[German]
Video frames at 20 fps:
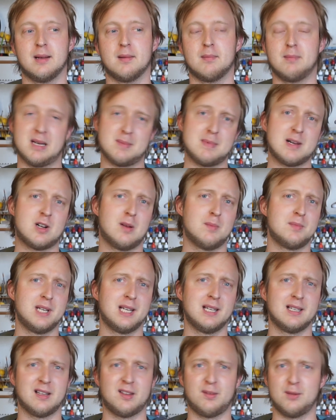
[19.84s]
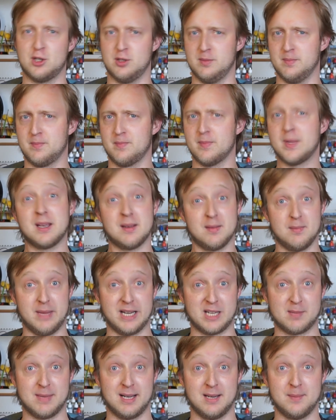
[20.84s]
Manchmal kommen Dinge dazwischen.
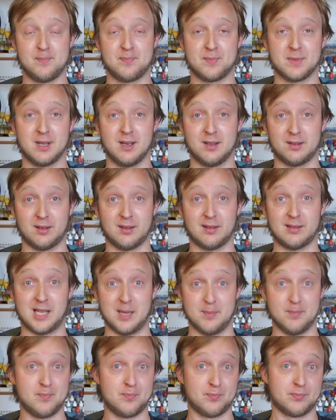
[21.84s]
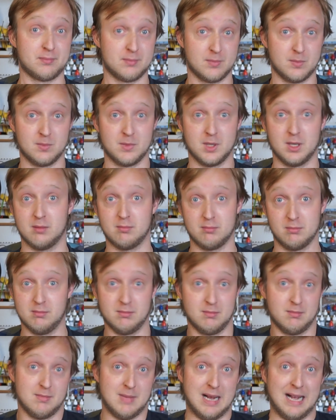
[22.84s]
Manchmal ist es das Leben.
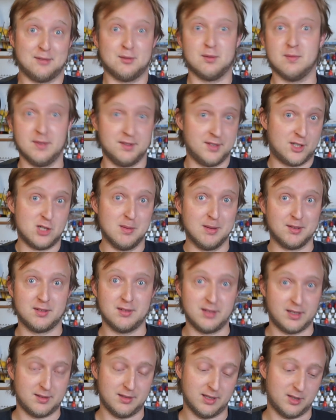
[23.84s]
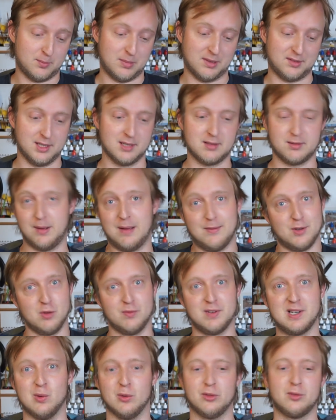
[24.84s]
Also, schlimm also ist nichts passiert, es war einfach
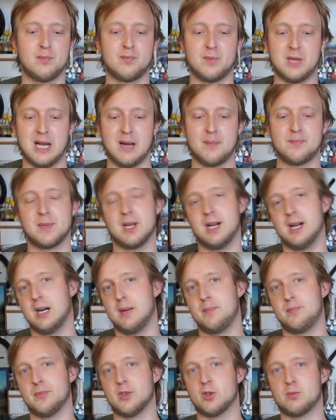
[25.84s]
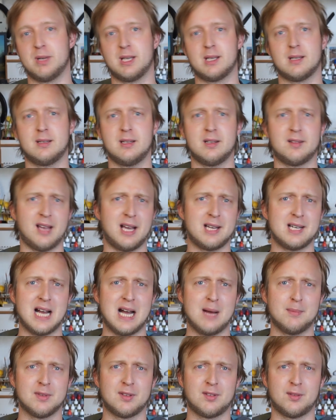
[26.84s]
noch viel los. Ja? Ähm, sprich, die Zeit
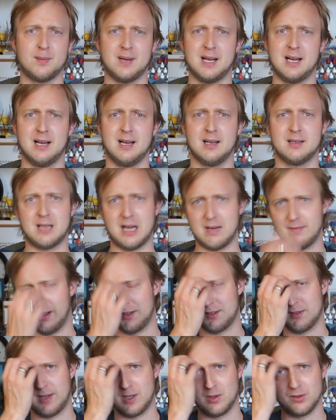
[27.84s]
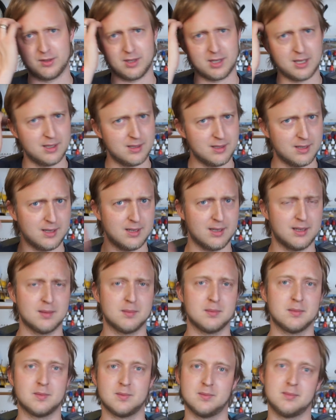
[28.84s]
abends war teilweise, weil unsere Kinder
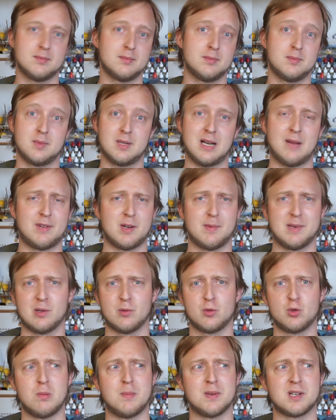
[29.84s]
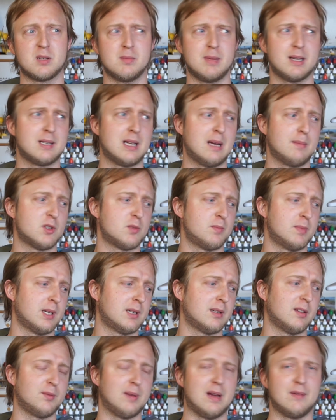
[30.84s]
der Grafikentwicklungsschule mitgemacht haben,
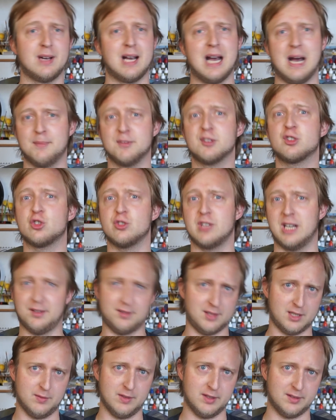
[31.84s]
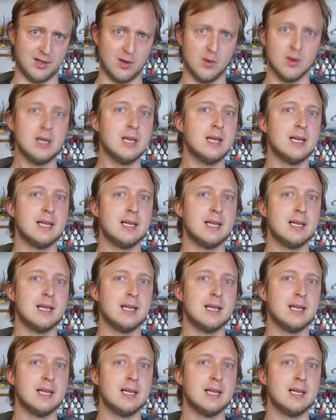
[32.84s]
sprich, das war einfach abends stressig wie Sau.